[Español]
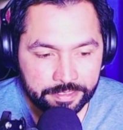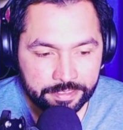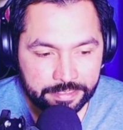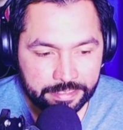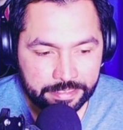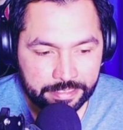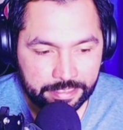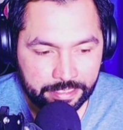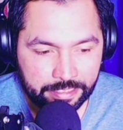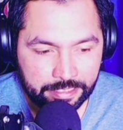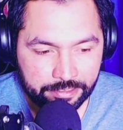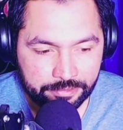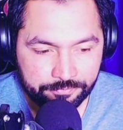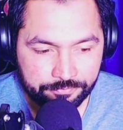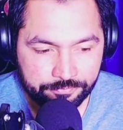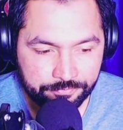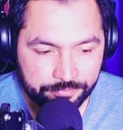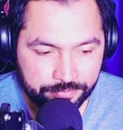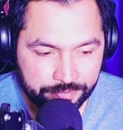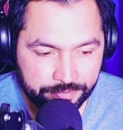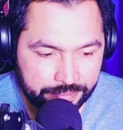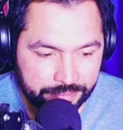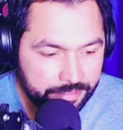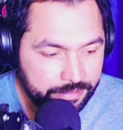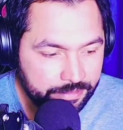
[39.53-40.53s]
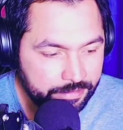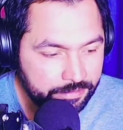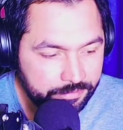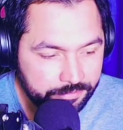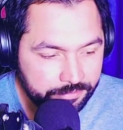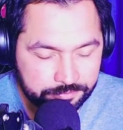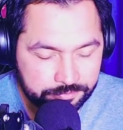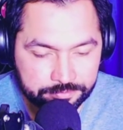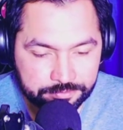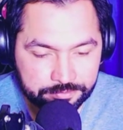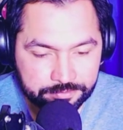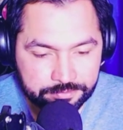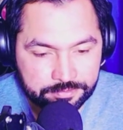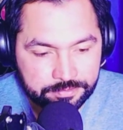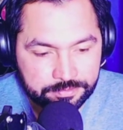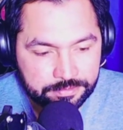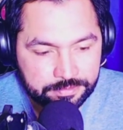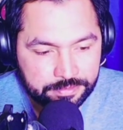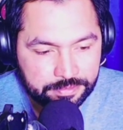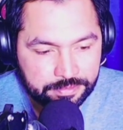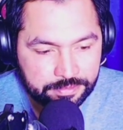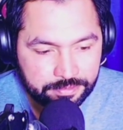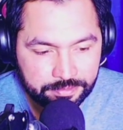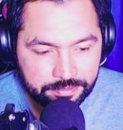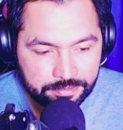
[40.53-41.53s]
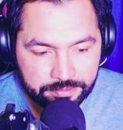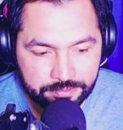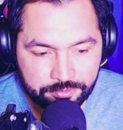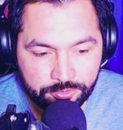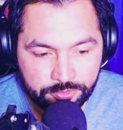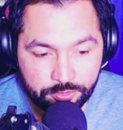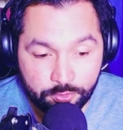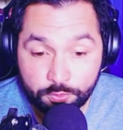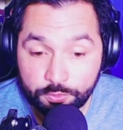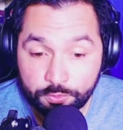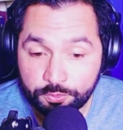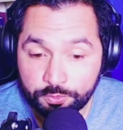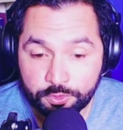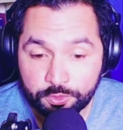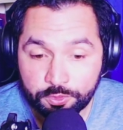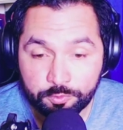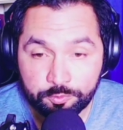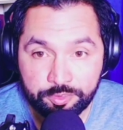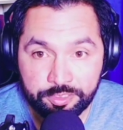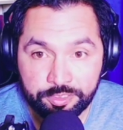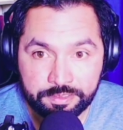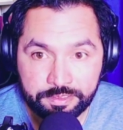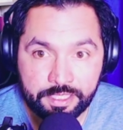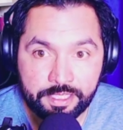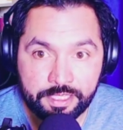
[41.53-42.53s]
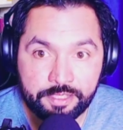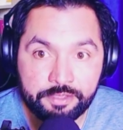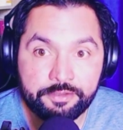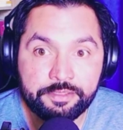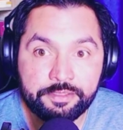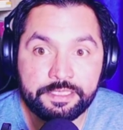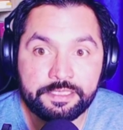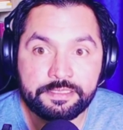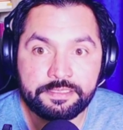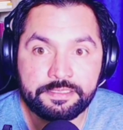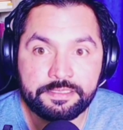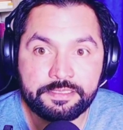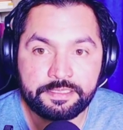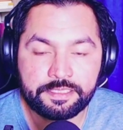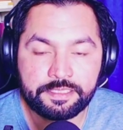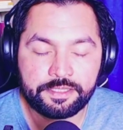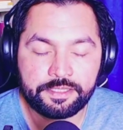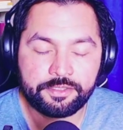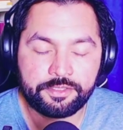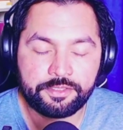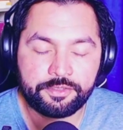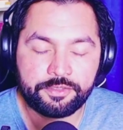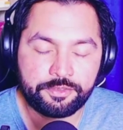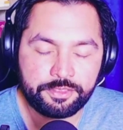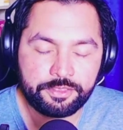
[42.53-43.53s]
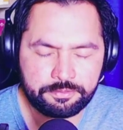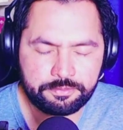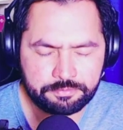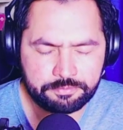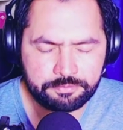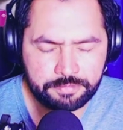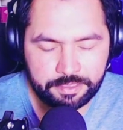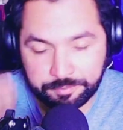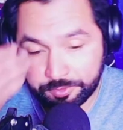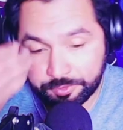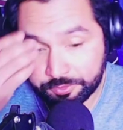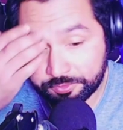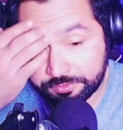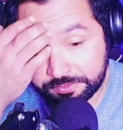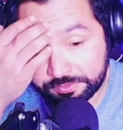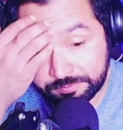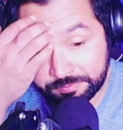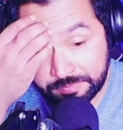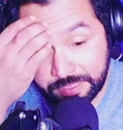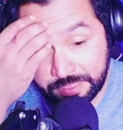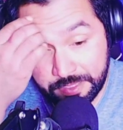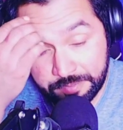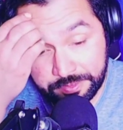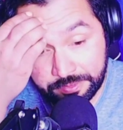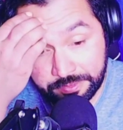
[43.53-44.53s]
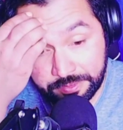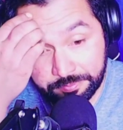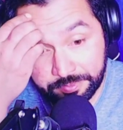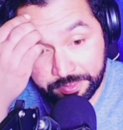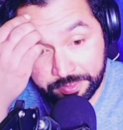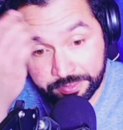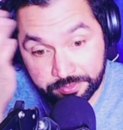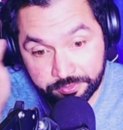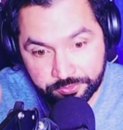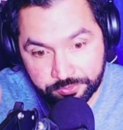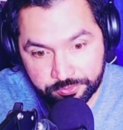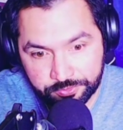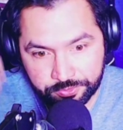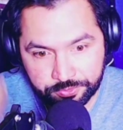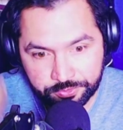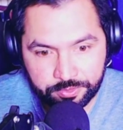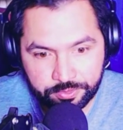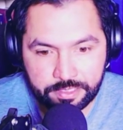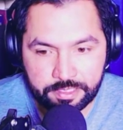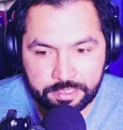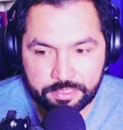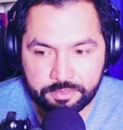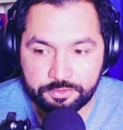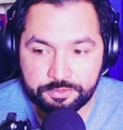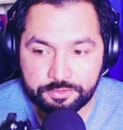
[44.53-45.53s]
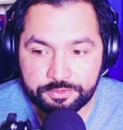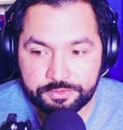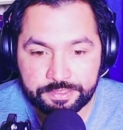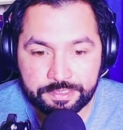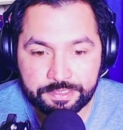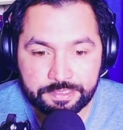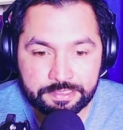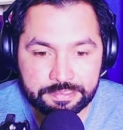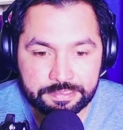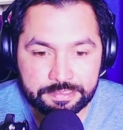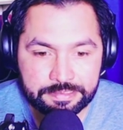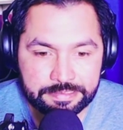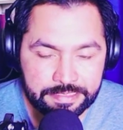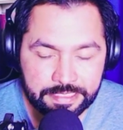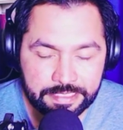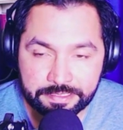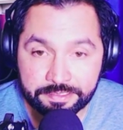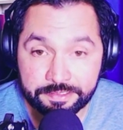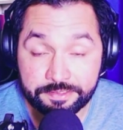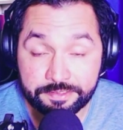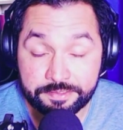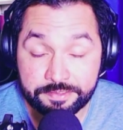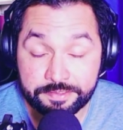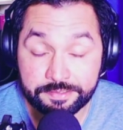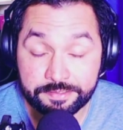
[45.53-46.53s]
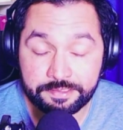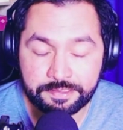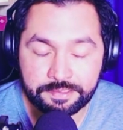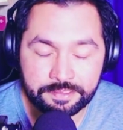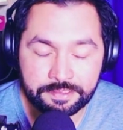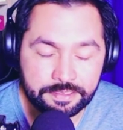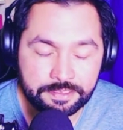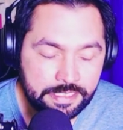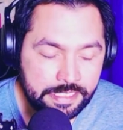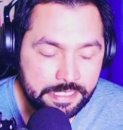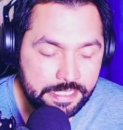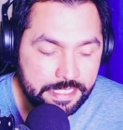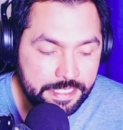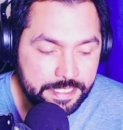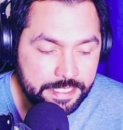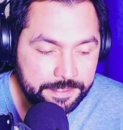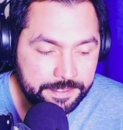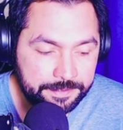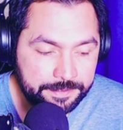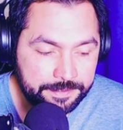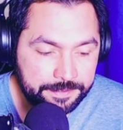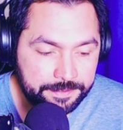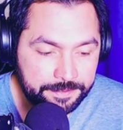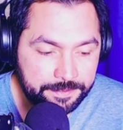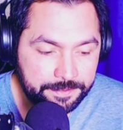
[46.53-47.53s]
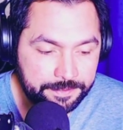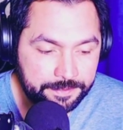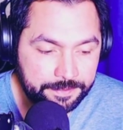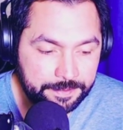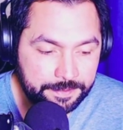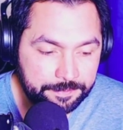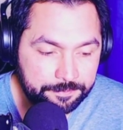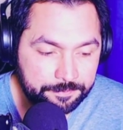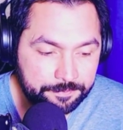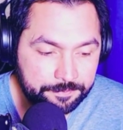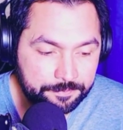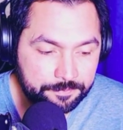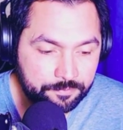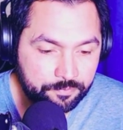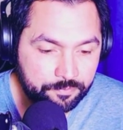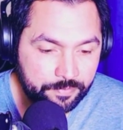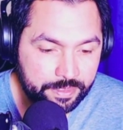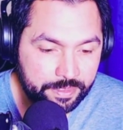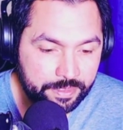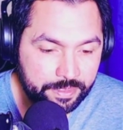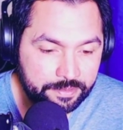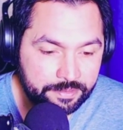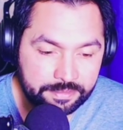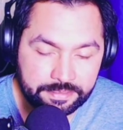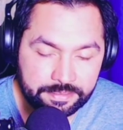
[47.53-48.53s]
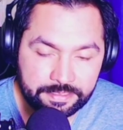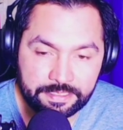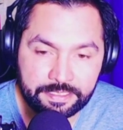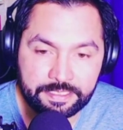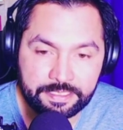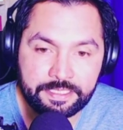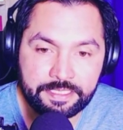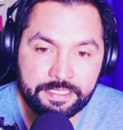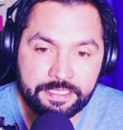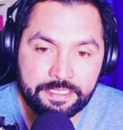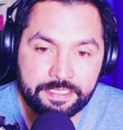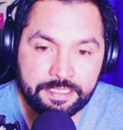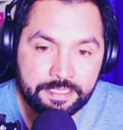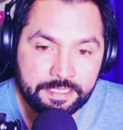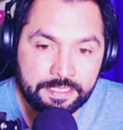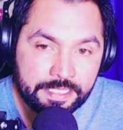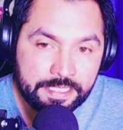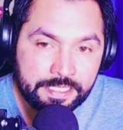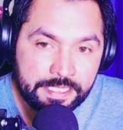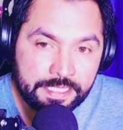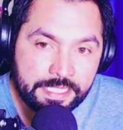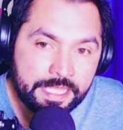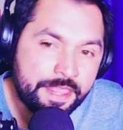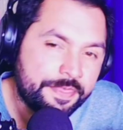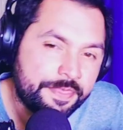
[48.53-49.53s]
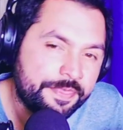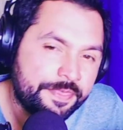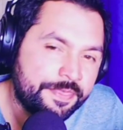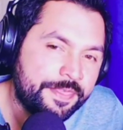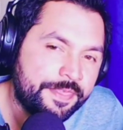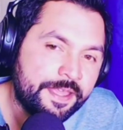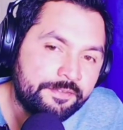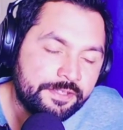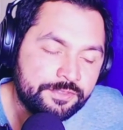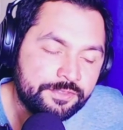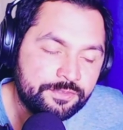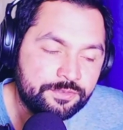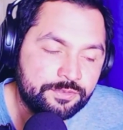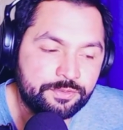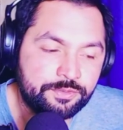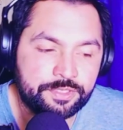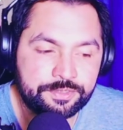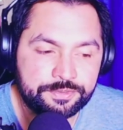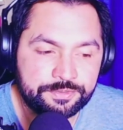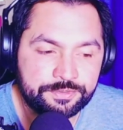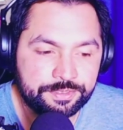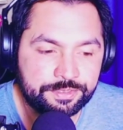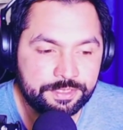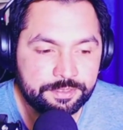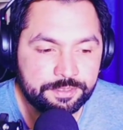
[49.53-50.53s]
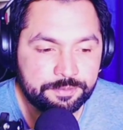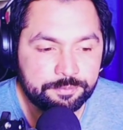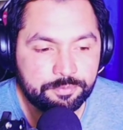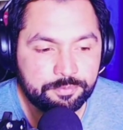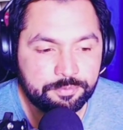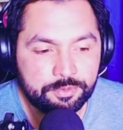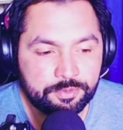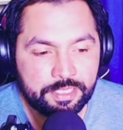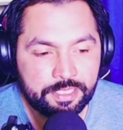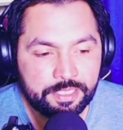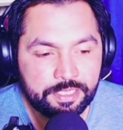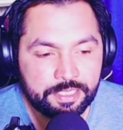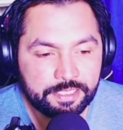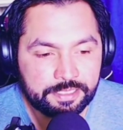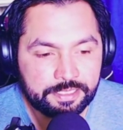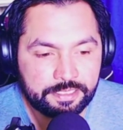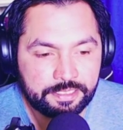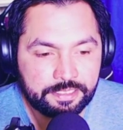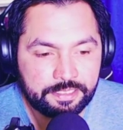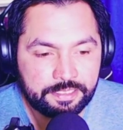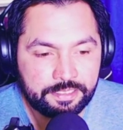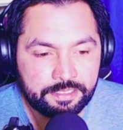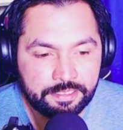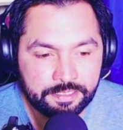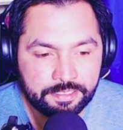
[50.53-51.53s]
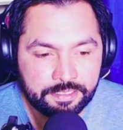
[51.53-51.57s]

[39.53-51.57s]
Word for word: Al final eh, dio un comunicado en el día de hoy, aproximadamente para nosotros a las 11 del día aquí en Chile, em, en el que daba sus razones por las que